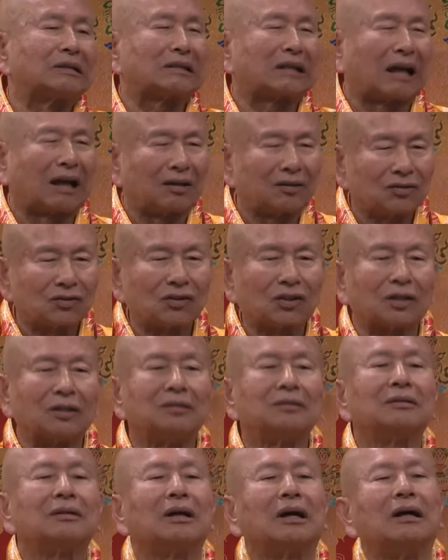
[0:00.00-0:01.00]
坛
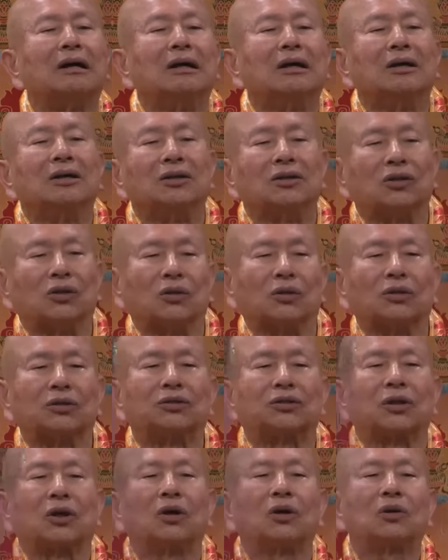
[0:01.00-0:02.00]
城有的
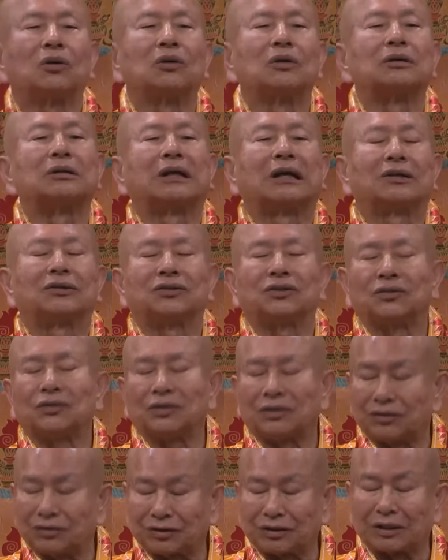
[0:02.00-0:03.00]
时候它就会
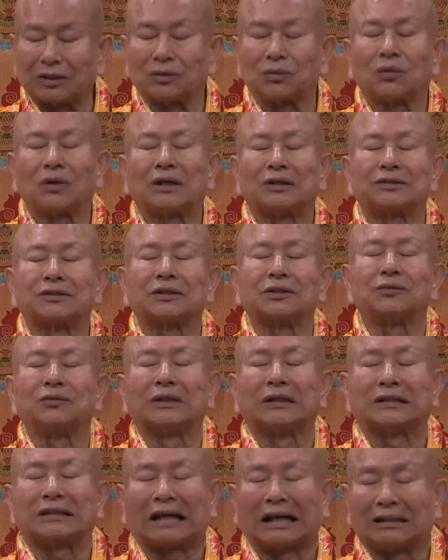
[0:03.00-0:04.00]
显化成
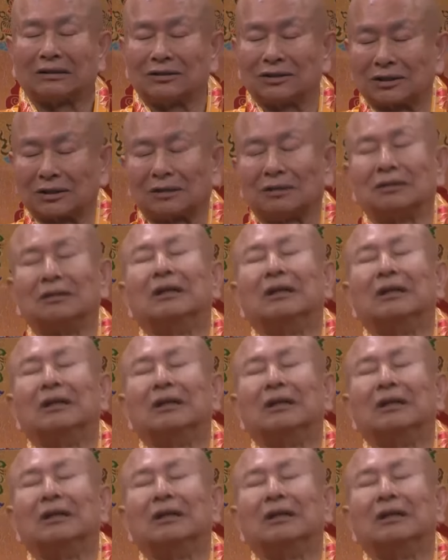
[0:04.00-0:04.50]
为坛城，